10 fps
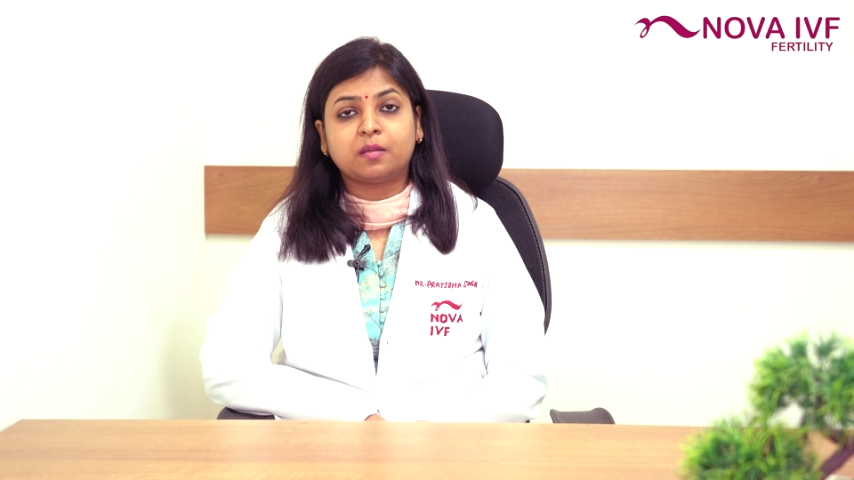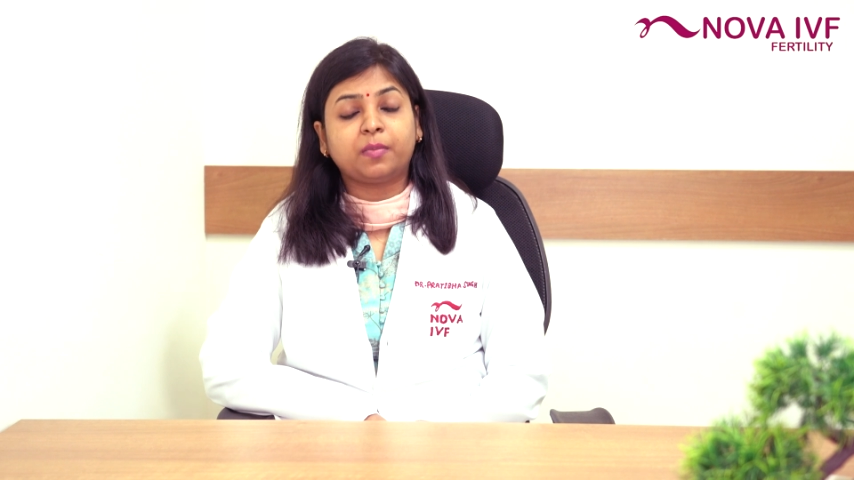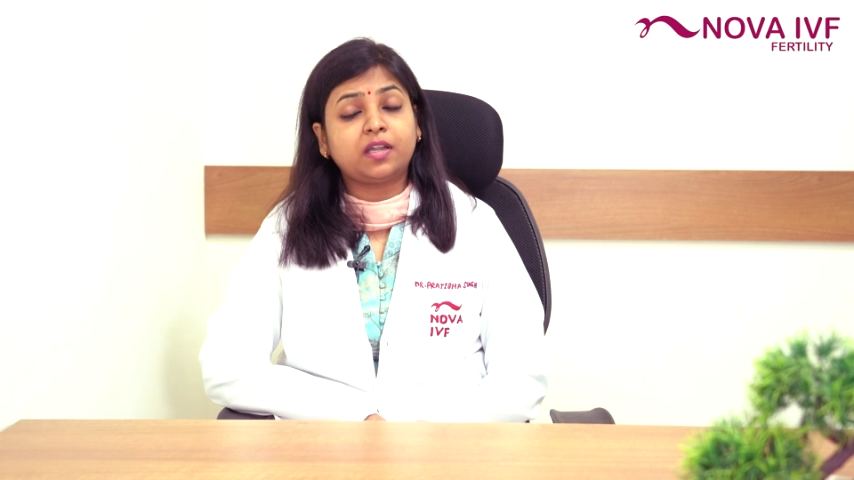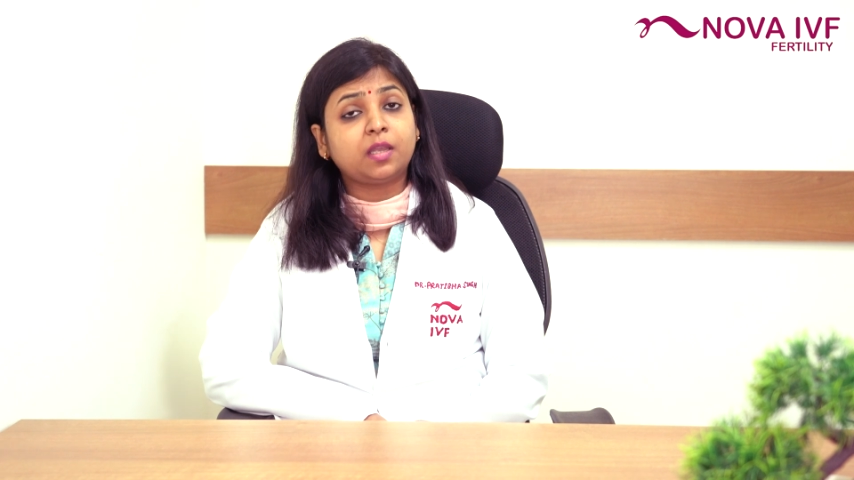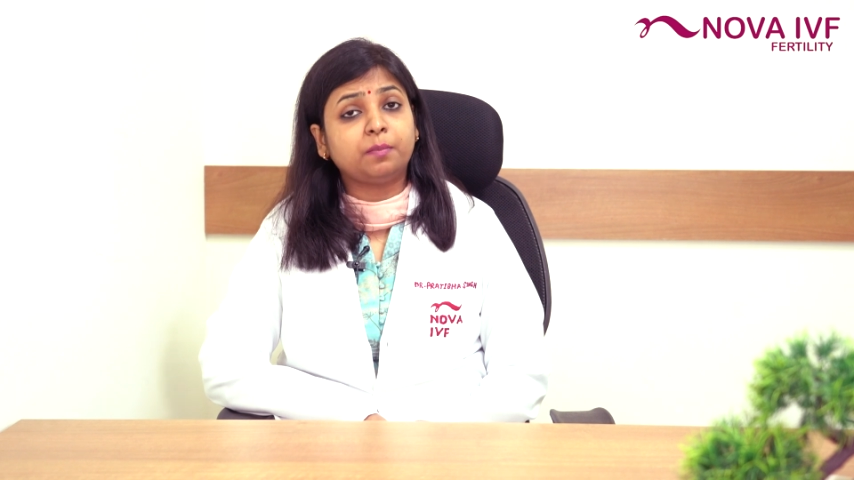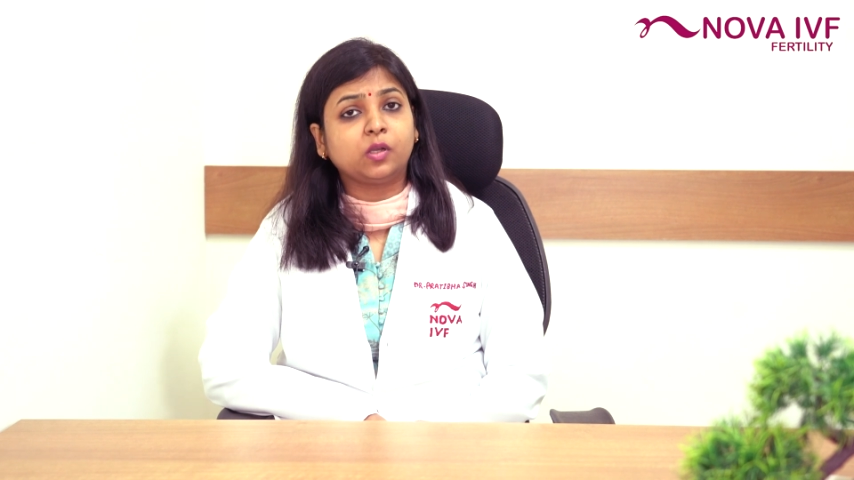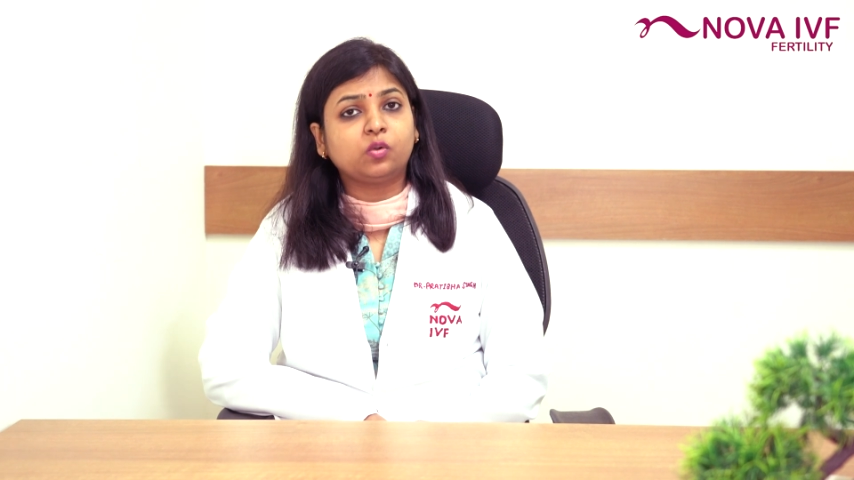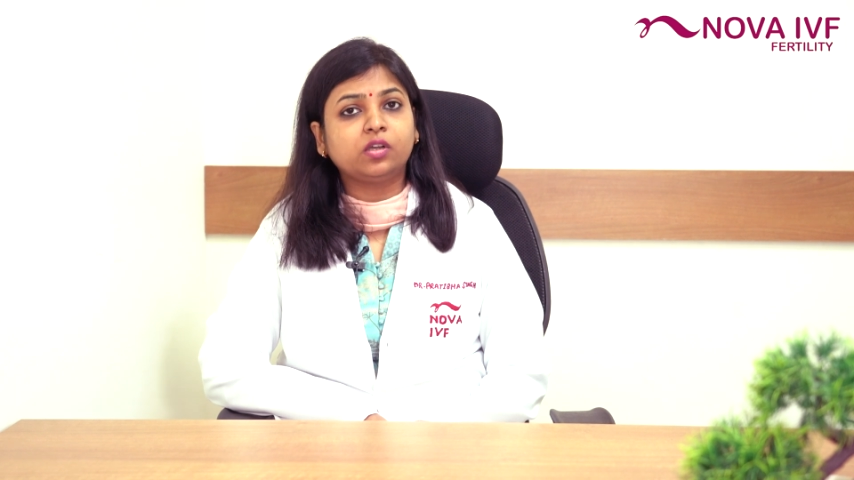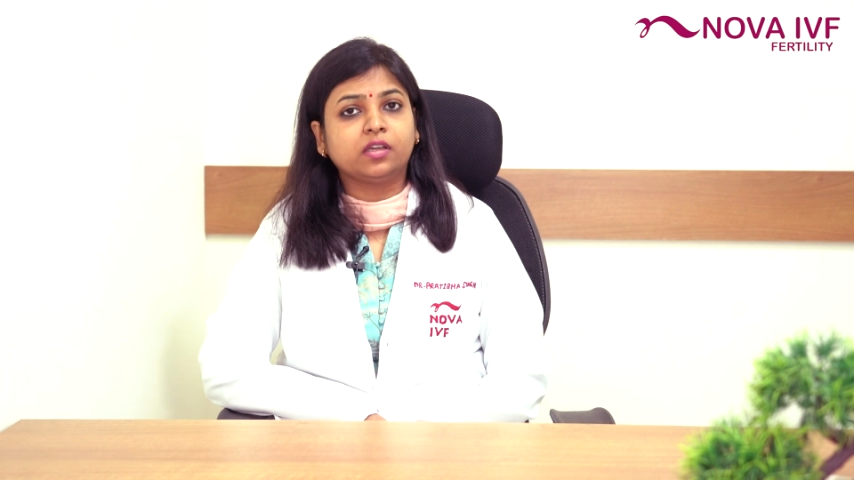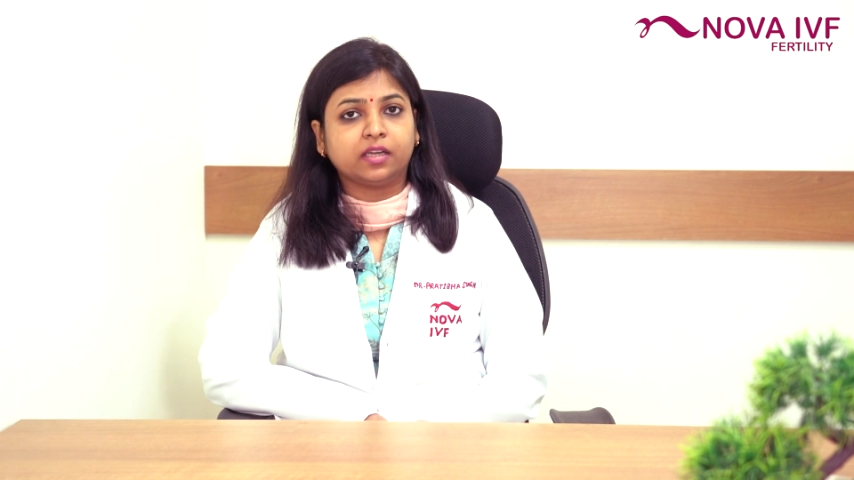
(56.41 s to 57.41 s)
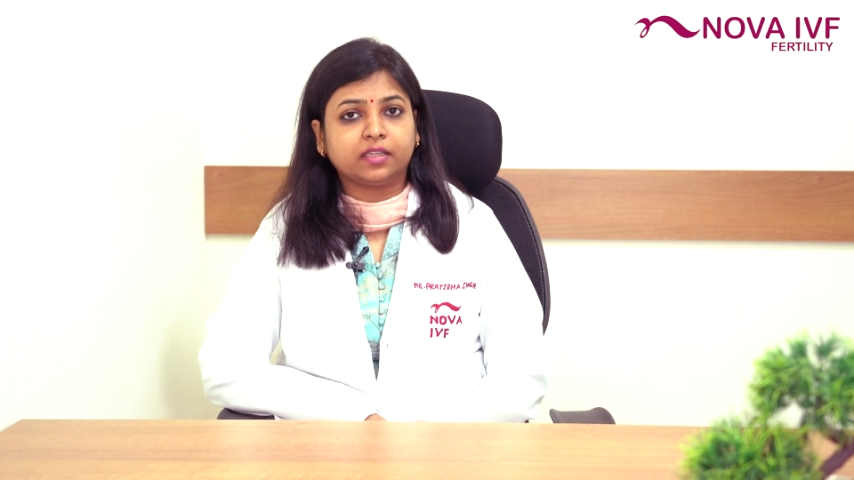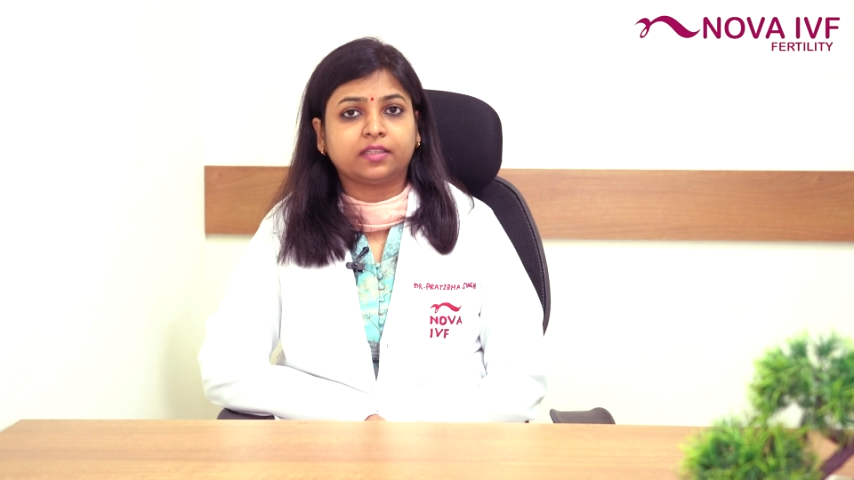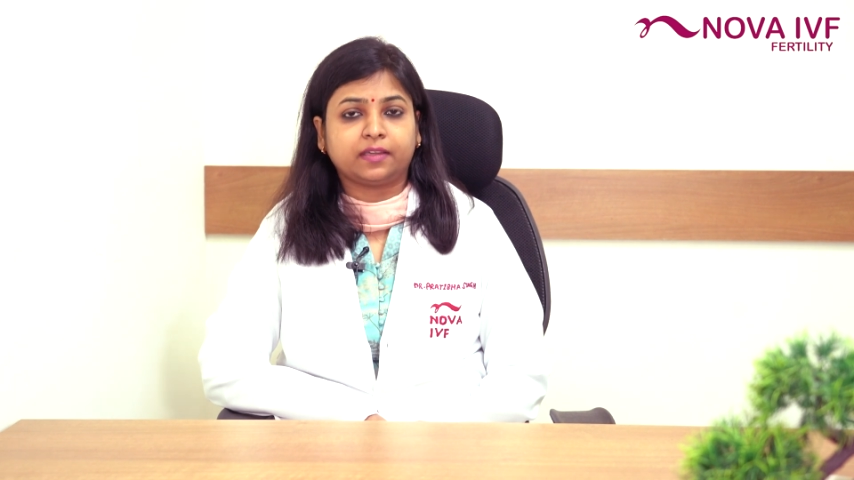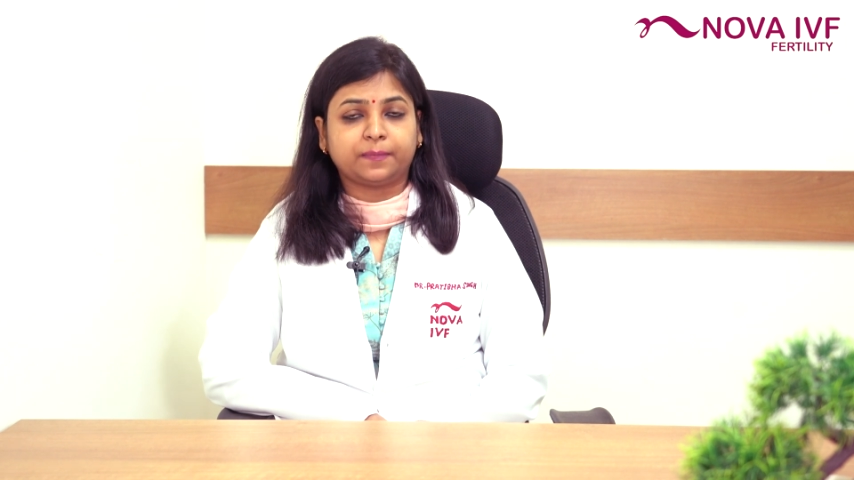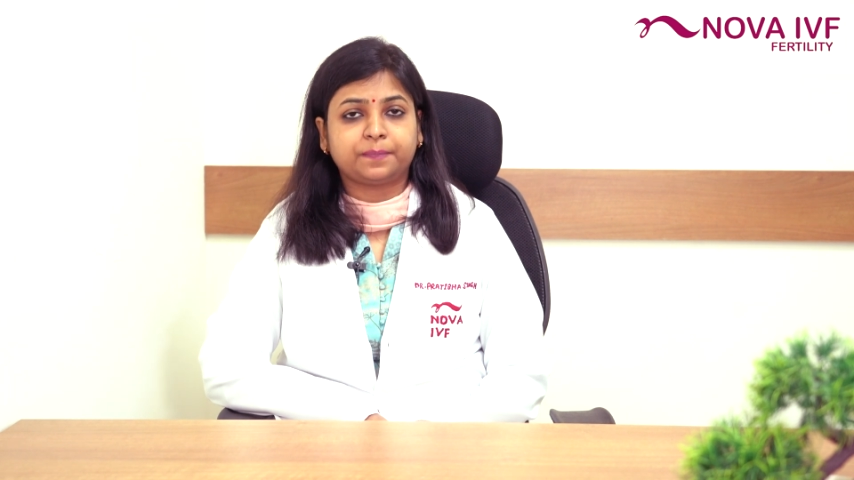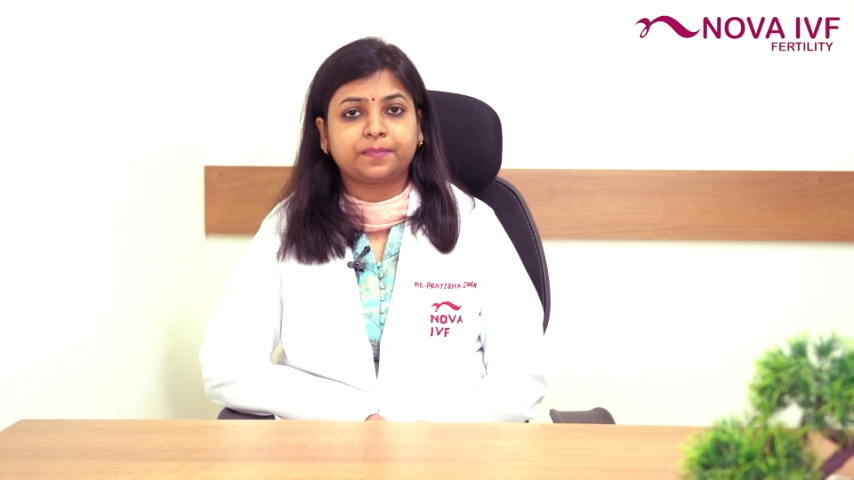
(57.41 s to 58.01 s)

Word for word: बट ये बिल्कुल गलत है